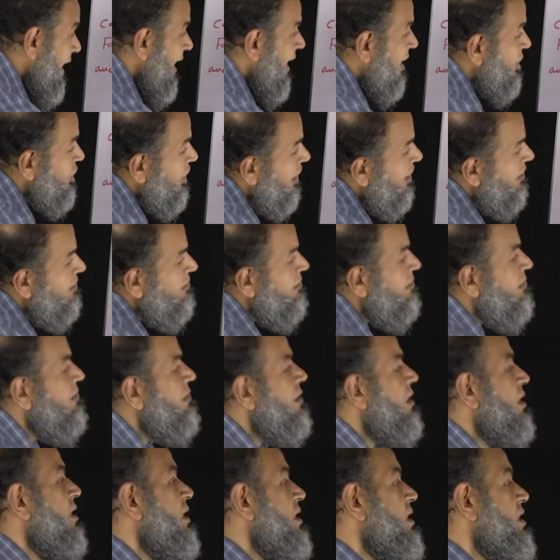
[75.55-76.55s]
عشان
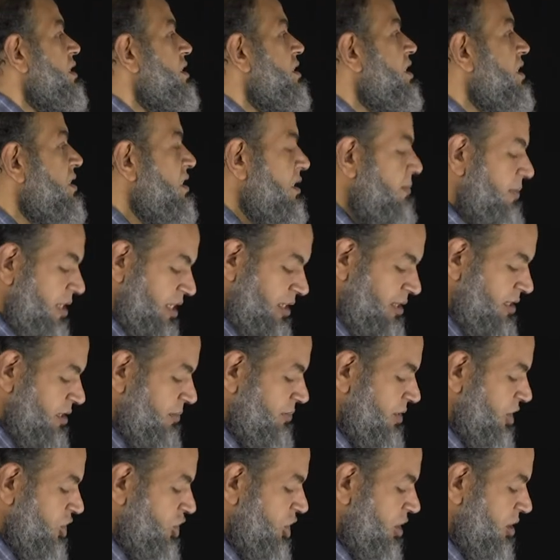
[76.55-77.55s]
نحسب الايرث
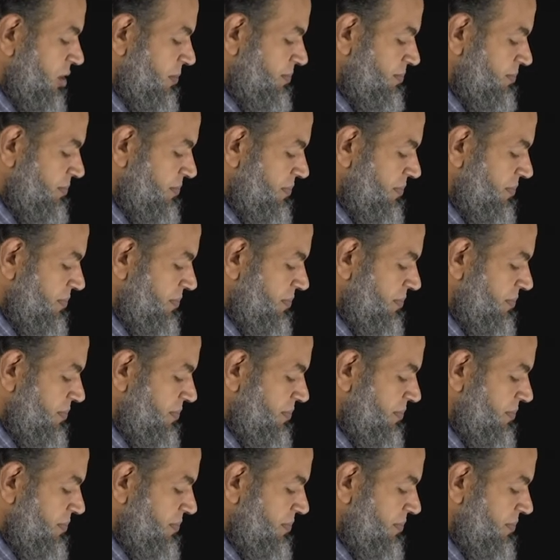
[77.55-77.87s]
بريشر